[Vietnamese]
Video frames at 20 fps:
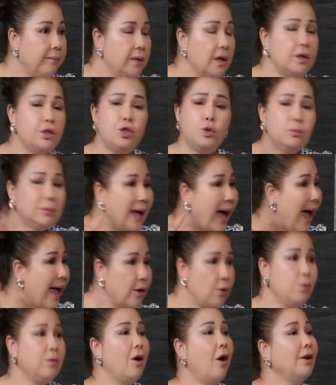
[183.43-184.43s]
Dạ. chúng ta ai
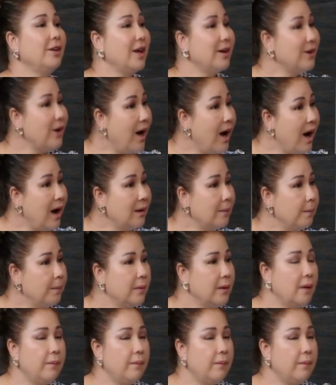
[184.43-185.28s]
cũng có chất đó hết yeah.